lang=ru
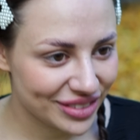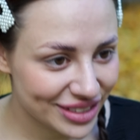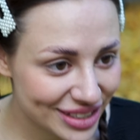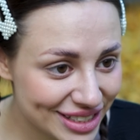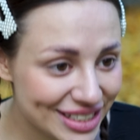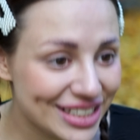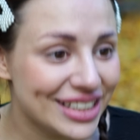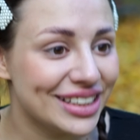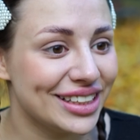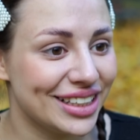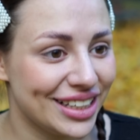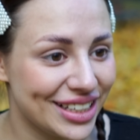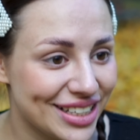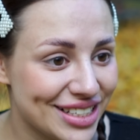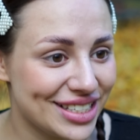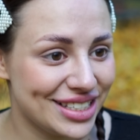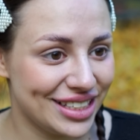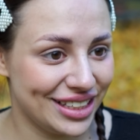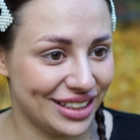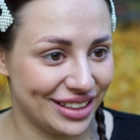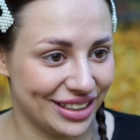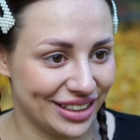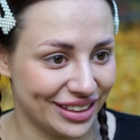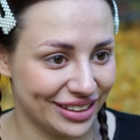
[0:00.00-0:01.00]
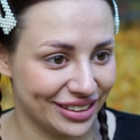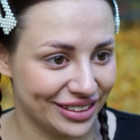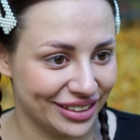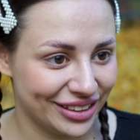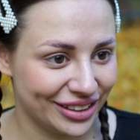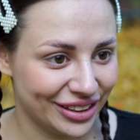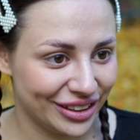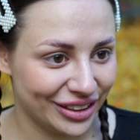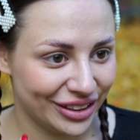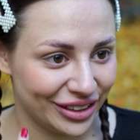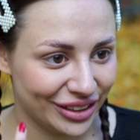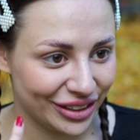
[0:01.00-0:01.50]
Дина и Зина.
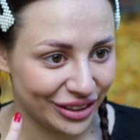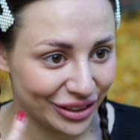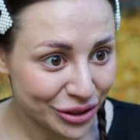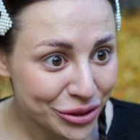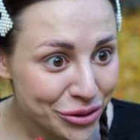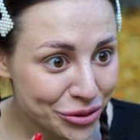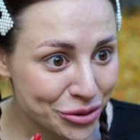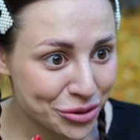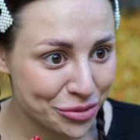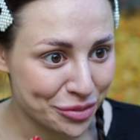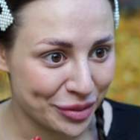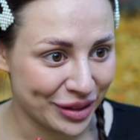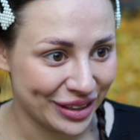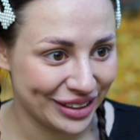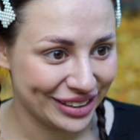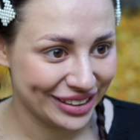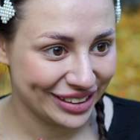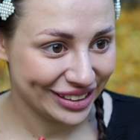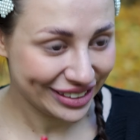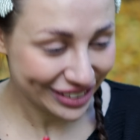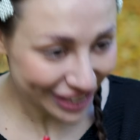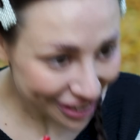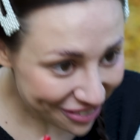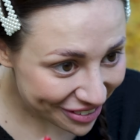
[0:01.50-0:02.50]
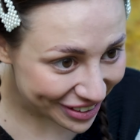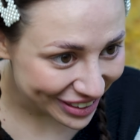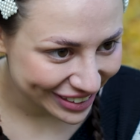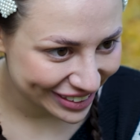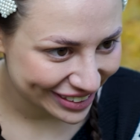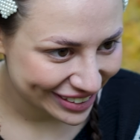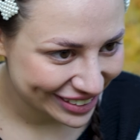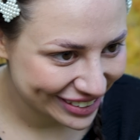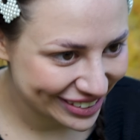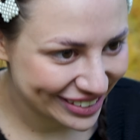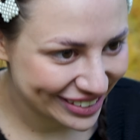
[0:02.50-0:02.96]
Дружба навек.